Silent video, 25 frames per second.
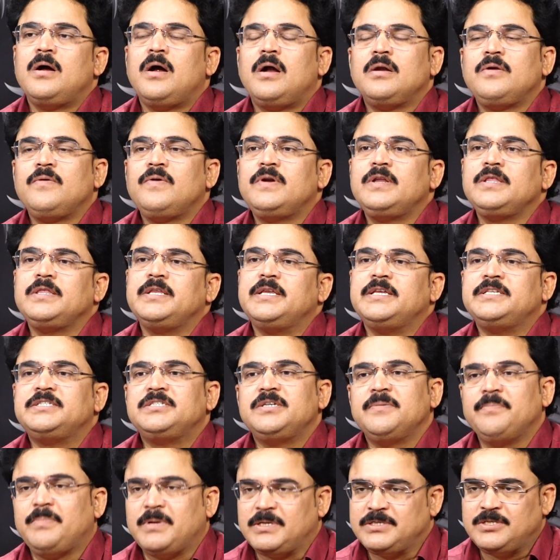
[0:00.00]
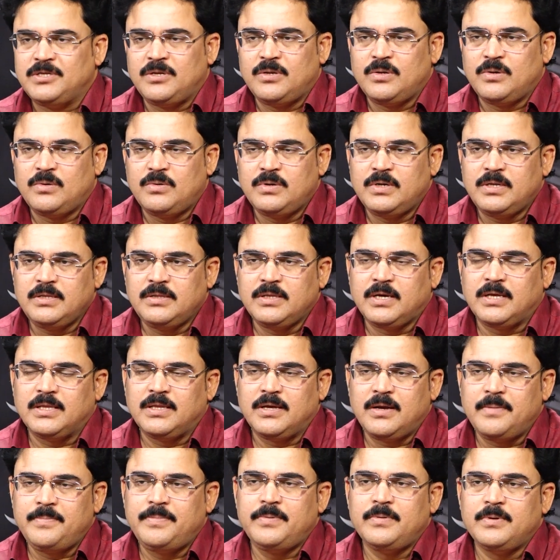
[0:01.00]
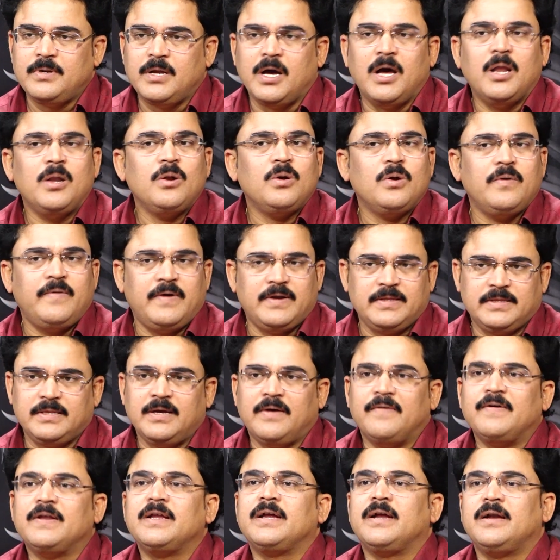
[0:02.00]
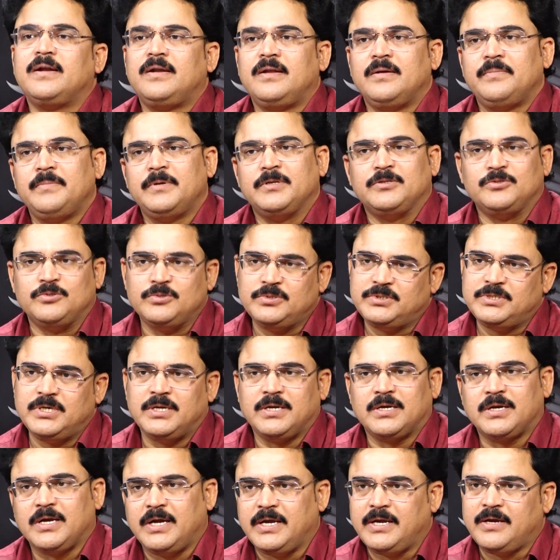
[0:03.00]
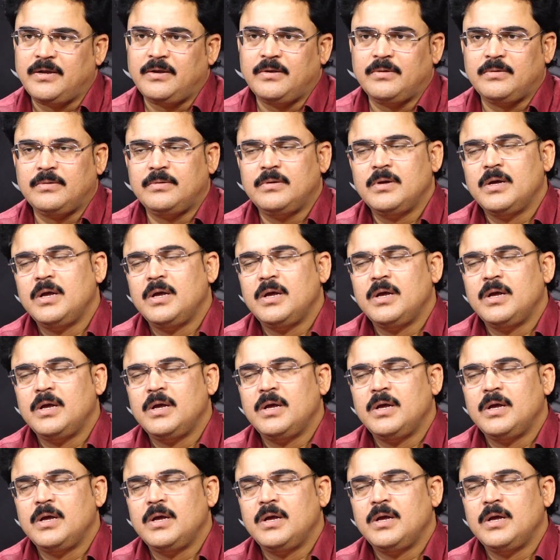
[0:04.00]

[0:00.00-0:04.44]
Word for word: అటువంటిది నిత్యం ప్రజల్లో ఉండి దాదాపు నాలుగో విడత అవనిగడ్డ మీరు చూశారు కాయకులు